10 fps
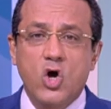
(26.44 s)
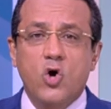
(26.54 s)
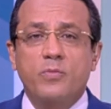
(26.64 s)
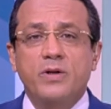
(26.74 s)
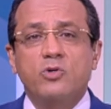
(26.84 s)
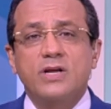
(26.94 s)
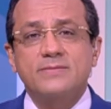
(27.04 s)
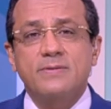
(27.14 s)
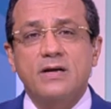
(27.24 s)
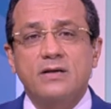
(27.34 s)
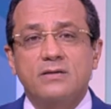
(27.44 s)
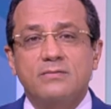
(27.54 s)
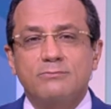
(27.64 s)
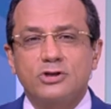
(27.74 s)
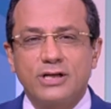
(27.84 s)
وبالمناسبة
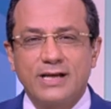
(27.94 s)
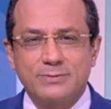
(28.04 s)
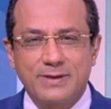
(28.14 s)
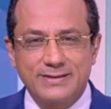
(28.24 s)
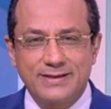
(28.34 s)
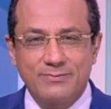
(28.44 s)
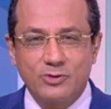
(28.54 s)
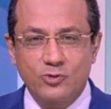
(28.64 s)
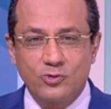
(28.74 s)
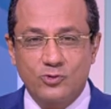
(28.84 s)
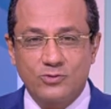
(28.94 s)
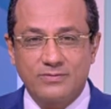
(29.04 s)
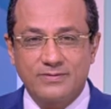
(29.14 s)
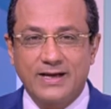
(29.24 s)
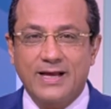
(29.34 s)
مش الناس بس اللي بيقولوا
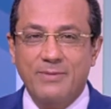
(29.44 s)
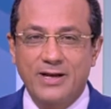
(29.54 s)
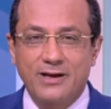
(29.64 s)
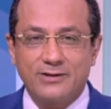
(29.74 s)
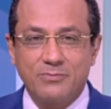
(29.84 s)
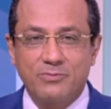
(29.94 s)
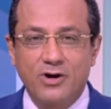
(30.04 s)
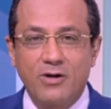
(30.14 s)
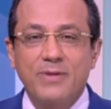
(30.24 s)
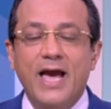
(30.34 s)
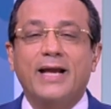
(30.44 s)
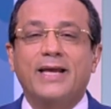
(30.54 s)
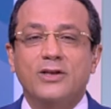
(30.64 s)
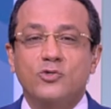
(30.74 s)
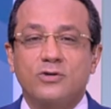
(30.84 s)
ده كمان الأطباء
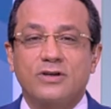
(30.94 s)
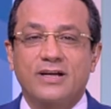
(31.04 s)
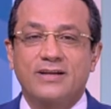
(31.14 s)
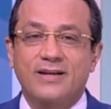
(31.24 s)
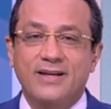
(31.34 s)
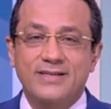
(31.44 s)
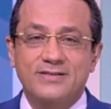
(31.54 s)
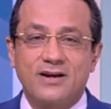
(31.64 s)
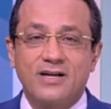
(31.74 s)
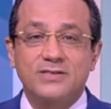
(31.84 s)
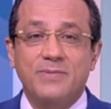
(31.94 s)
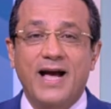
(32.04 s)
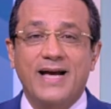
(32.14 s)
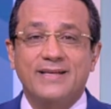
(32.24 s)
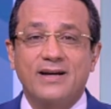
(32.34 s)
بيأكدوا أن الليزر أصبح
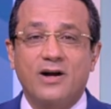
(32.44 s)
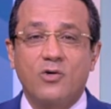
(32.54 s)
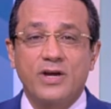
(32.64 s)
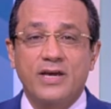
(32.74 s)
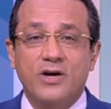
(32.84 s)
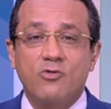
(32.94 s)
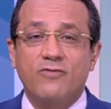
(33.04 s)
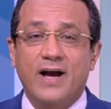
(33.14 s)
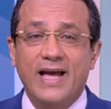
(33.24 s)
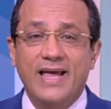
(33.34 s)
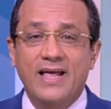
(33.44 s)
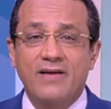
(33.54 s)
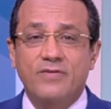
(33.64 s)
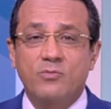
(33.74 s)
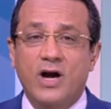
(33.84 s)
أداة قوية وفعالة
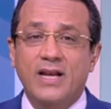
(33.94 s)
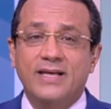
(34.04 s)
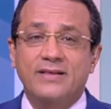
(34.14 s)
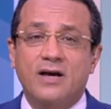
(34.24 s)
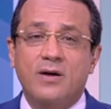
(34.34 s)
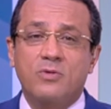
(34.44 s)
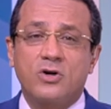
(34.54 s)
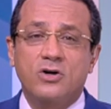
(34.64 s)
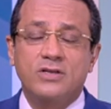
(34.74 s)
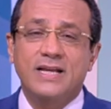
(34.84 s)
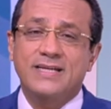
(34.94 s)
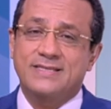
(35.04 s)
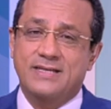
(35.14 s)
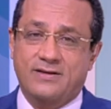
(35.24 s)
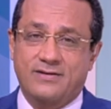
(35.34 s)
في معالجة أمراض
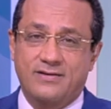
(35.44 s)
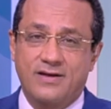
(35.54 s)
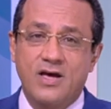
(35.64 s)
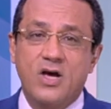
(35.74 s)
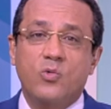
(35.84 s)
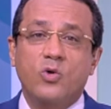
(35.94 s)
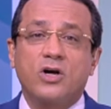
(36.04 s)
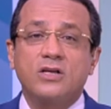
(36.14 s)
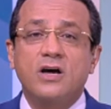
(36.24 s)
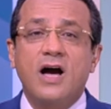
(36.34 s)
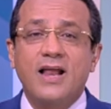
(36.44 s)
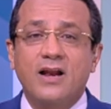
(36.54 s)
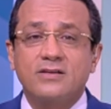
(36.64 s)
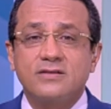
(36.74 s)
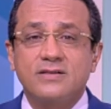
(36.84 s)
الأسنان والقضاء على
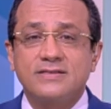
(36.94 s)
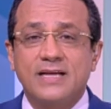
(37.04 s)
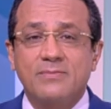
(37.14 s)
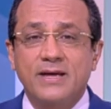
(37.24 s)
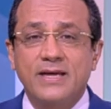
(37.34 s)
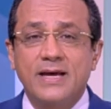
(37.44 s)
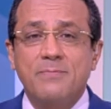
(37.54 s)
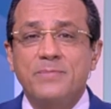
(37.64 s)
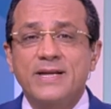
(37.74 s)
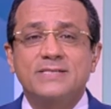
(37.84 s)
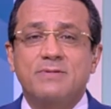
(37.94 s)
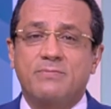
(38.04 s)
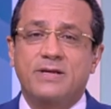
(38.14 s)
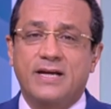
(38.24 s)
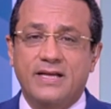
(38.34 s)
الآثار السلبية بنسبة
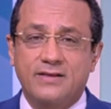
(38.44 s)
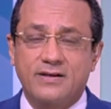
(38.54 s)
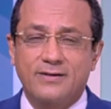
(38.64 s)
كبيرة جدا